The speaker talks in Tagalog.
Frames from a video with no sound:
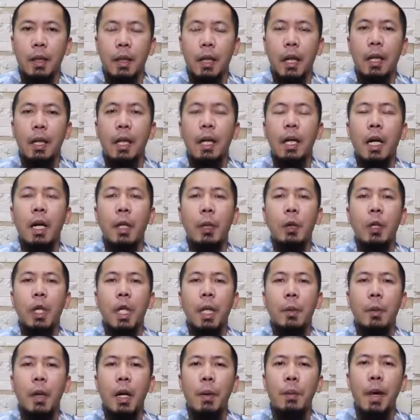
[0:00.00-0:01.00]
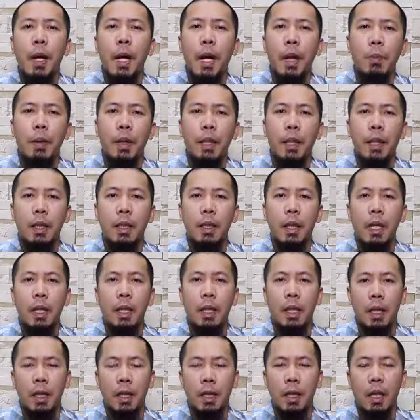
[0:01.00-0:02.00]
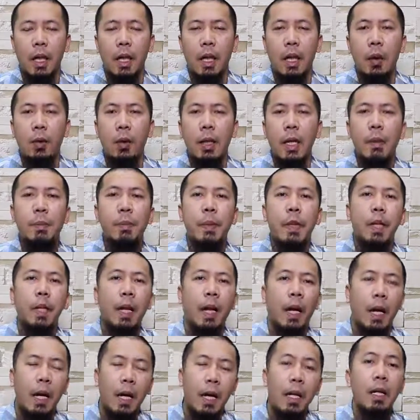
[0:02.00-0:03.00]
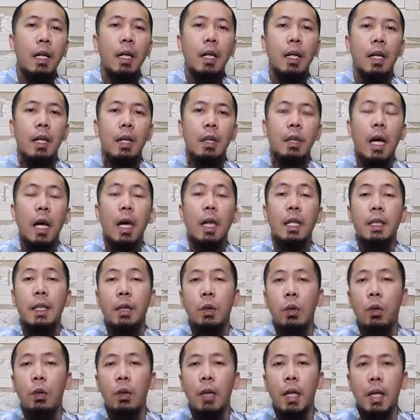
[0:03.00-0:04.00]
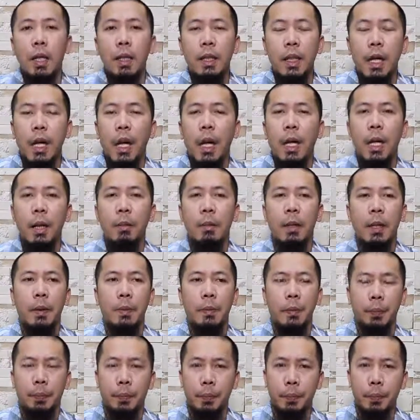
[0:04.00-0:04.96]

Kaya ngayon, ibang mga kapatid natin nakagawa ng bid'a dahil sa kulang sa kaalaman.